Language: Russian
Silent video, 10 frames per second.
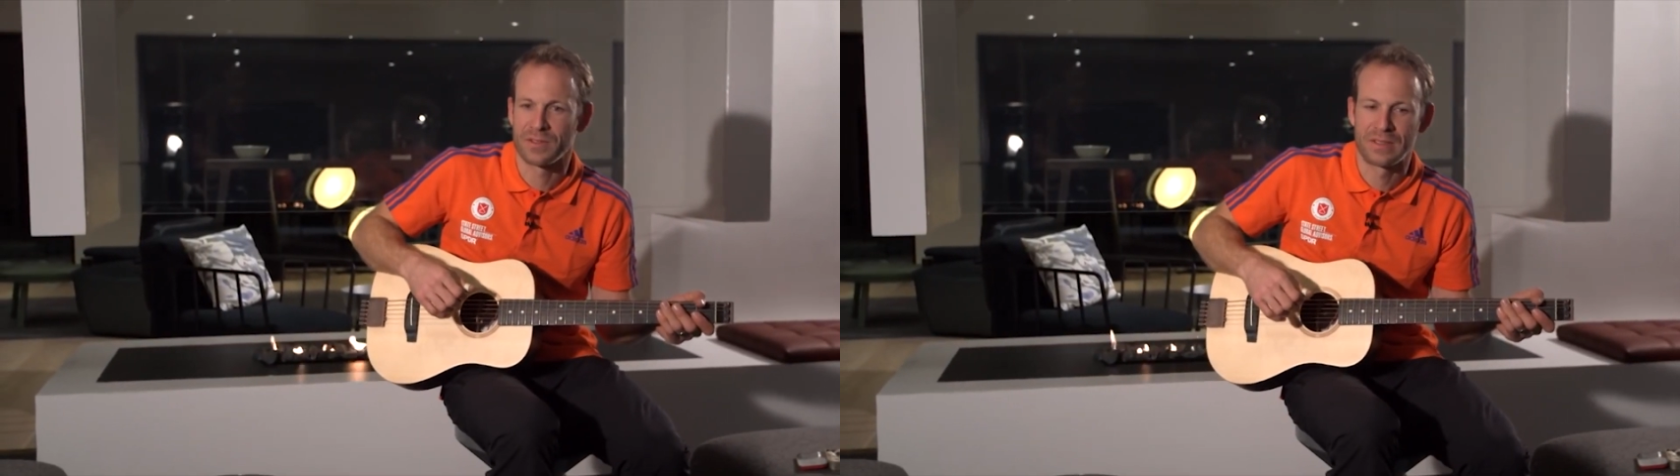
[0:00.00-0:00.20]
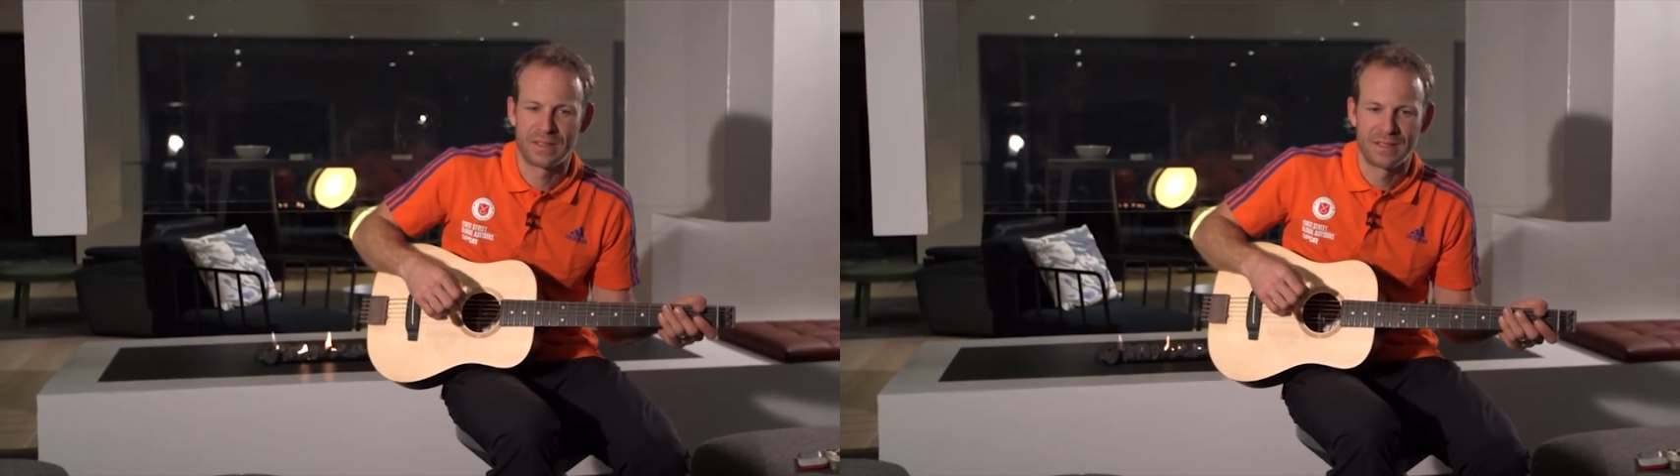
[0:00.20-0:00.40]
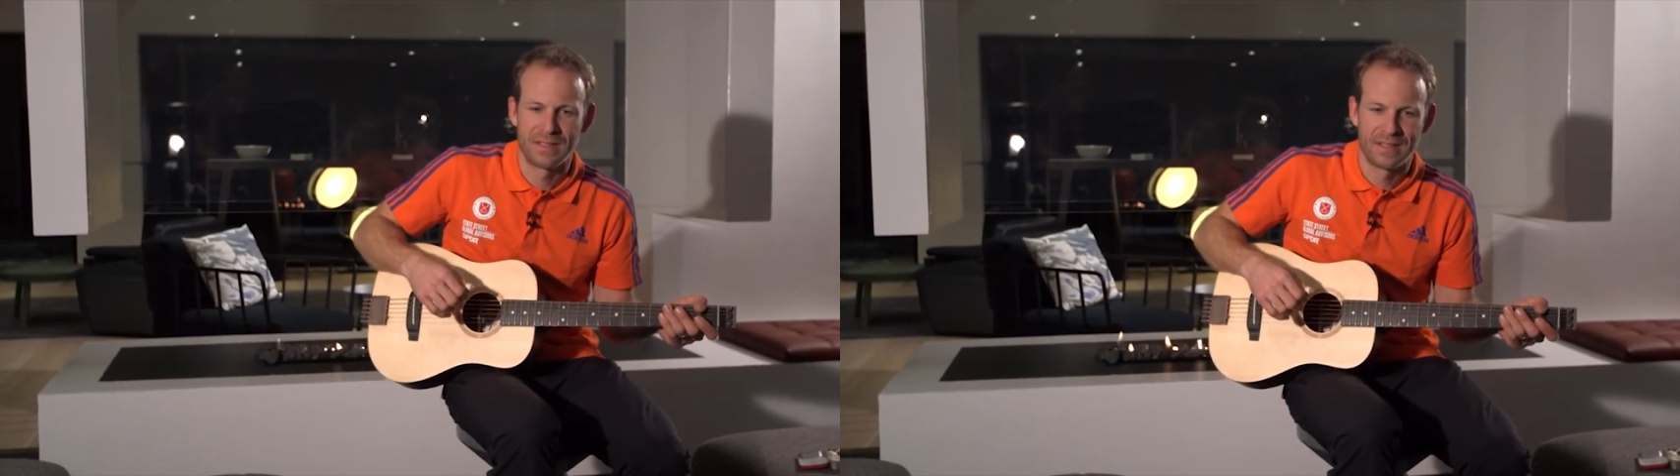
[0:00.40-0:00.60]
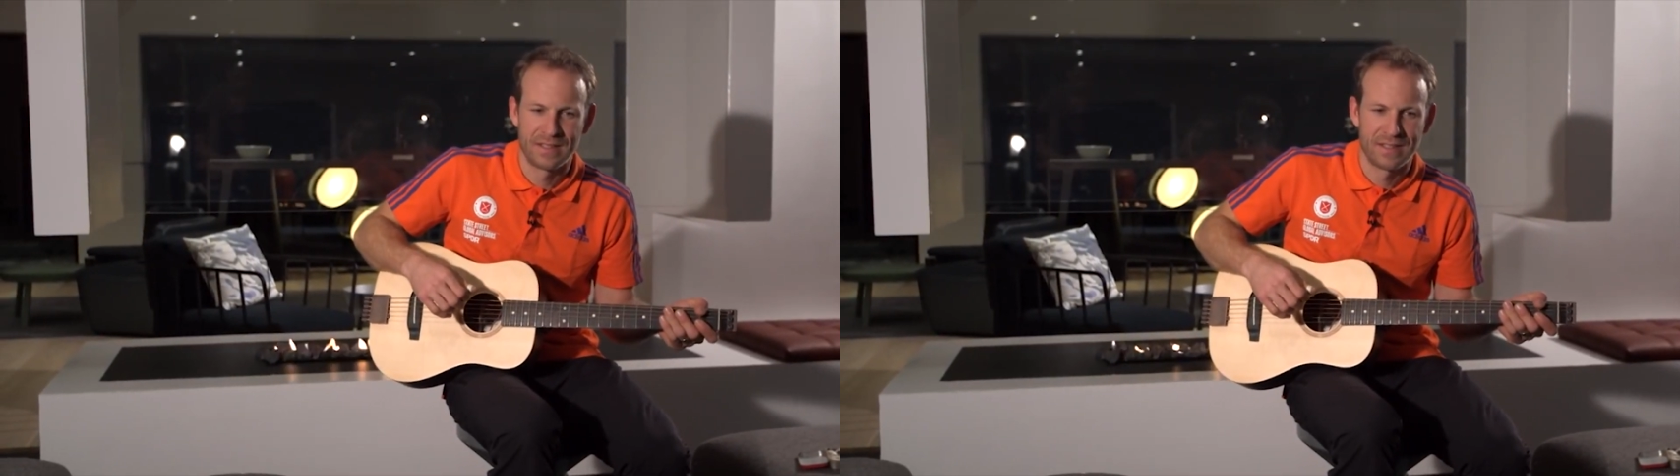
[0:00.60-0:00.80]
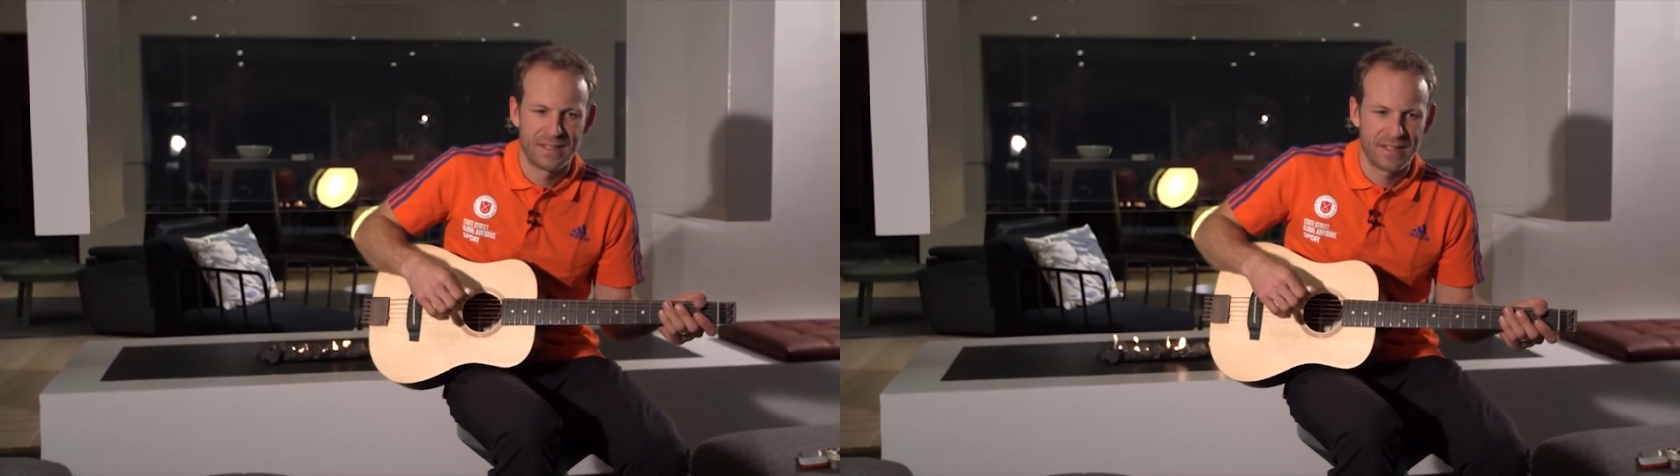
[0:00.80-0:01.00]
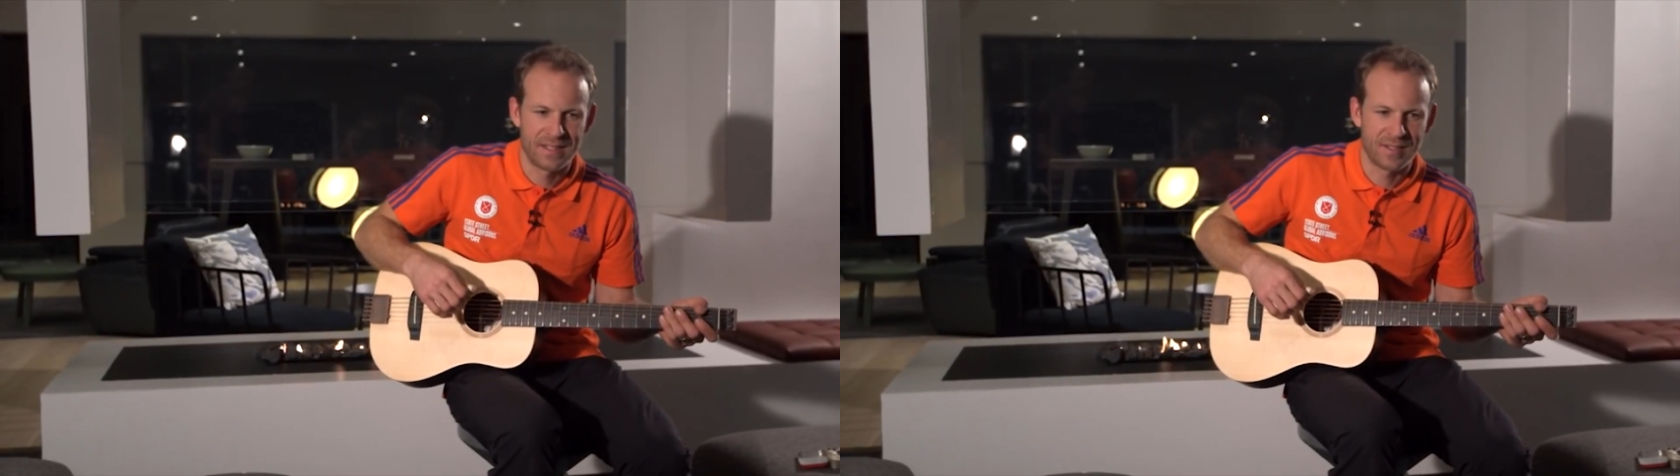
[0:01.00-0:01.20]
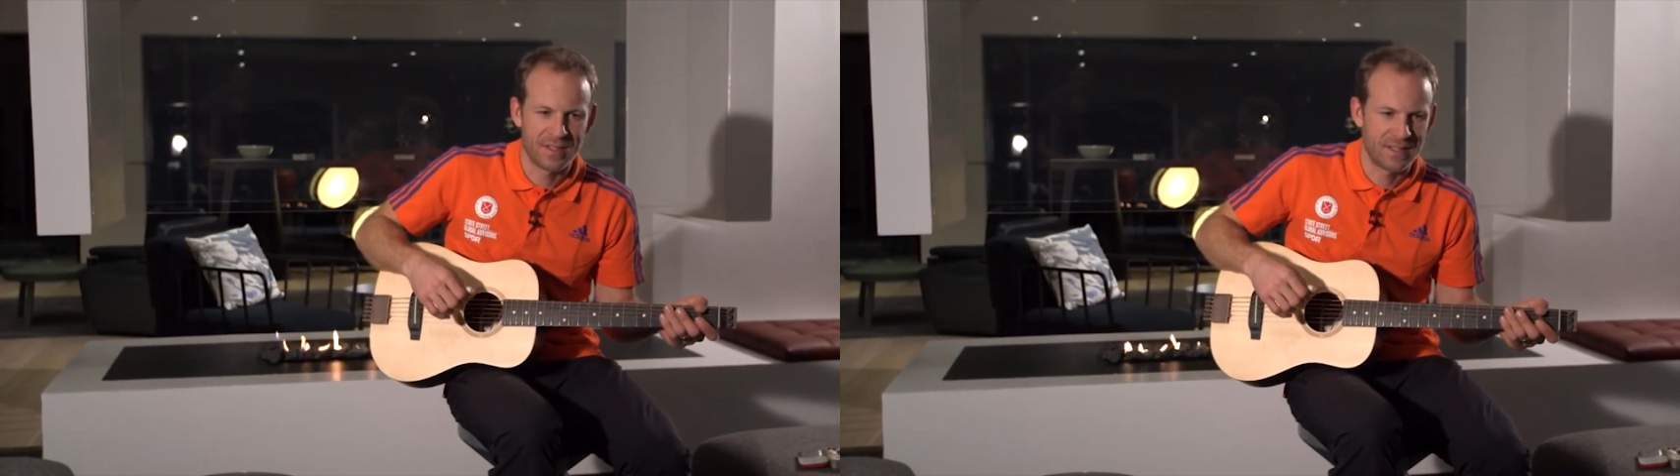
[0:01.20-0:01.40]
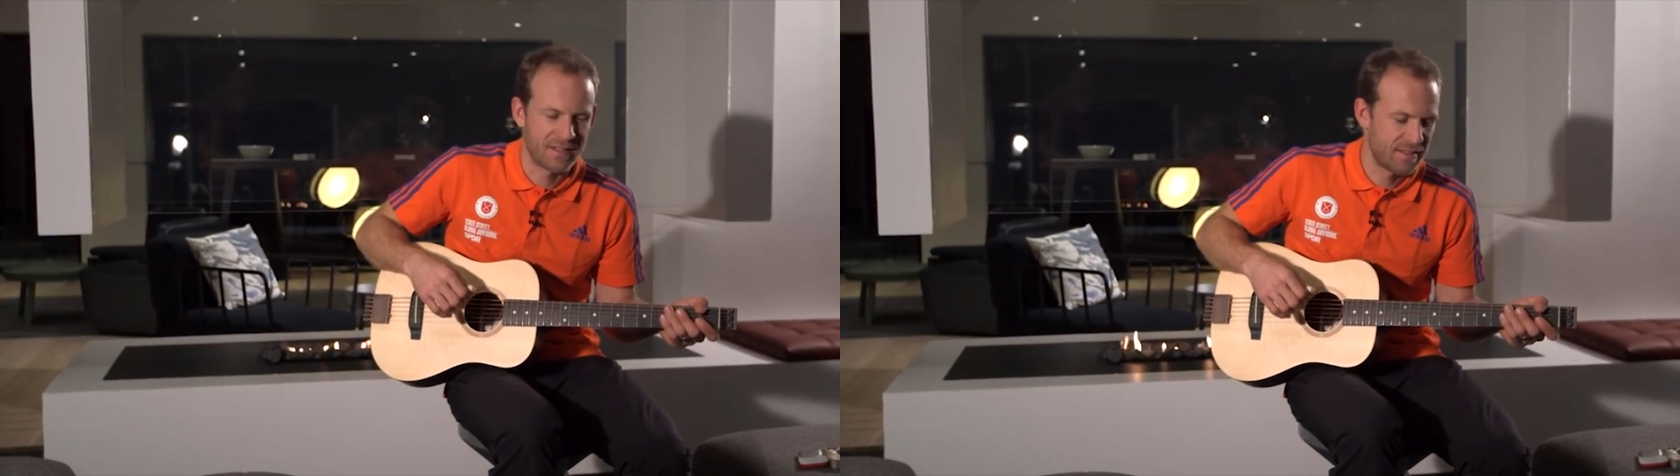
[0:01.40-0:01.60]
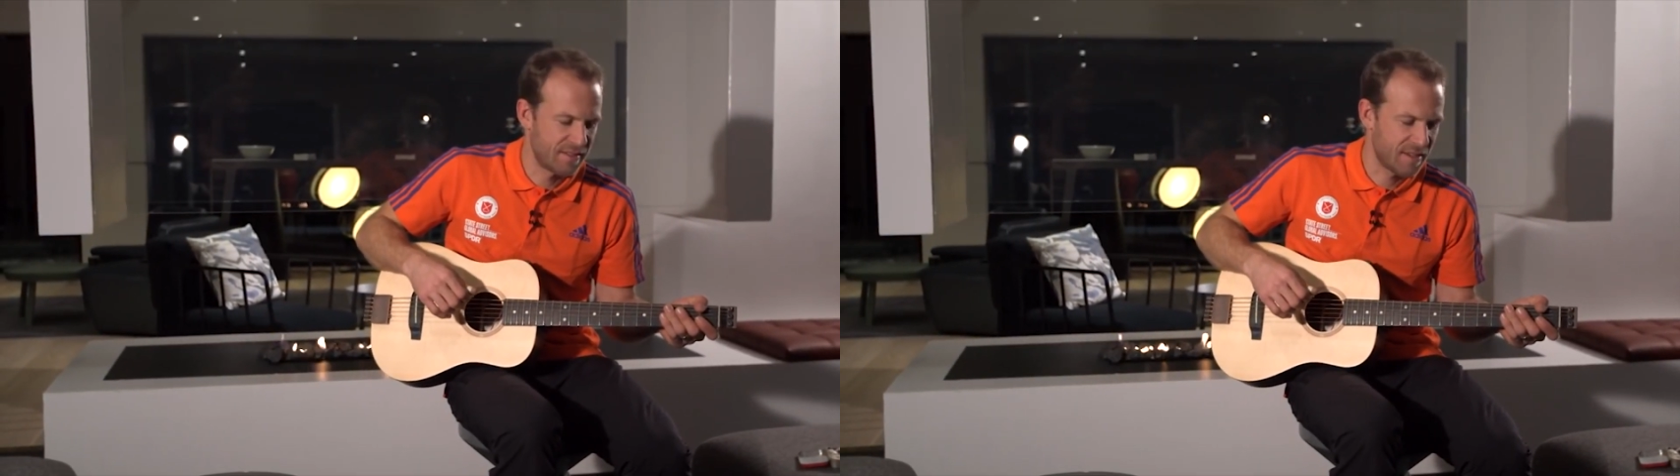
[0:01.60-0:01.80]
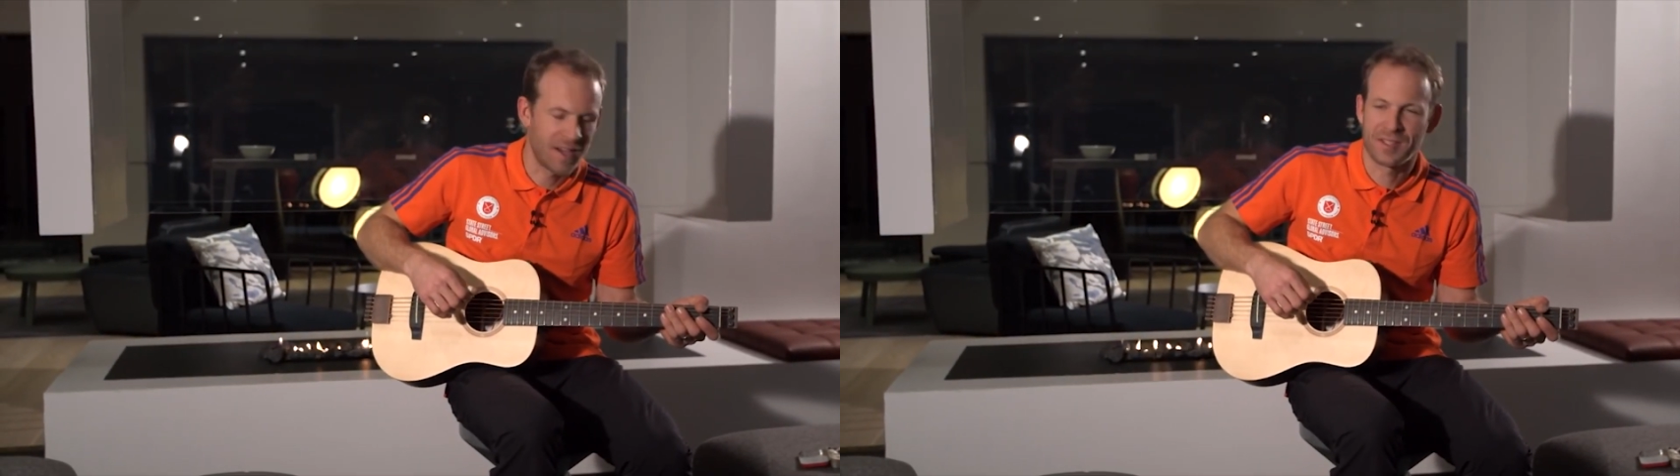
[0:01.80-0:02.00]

демонстрировал свои умения